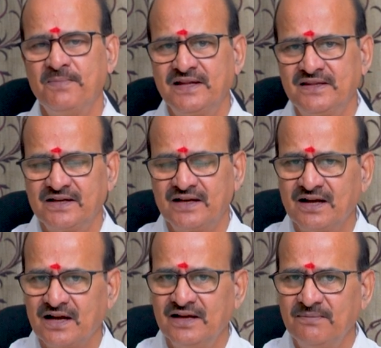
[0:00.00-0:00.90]
பார்த்தீங்கன்னா
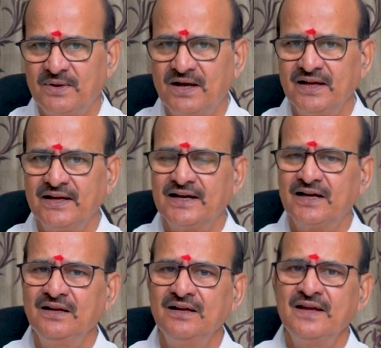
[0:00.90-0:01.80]
கண்டிப்பாக
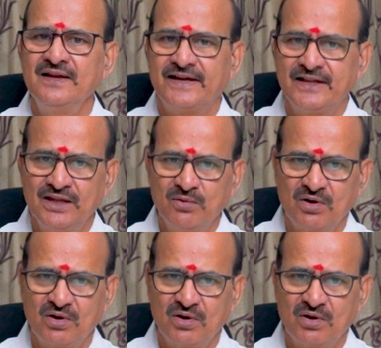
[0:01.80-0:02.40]
நீங்கள் எந்த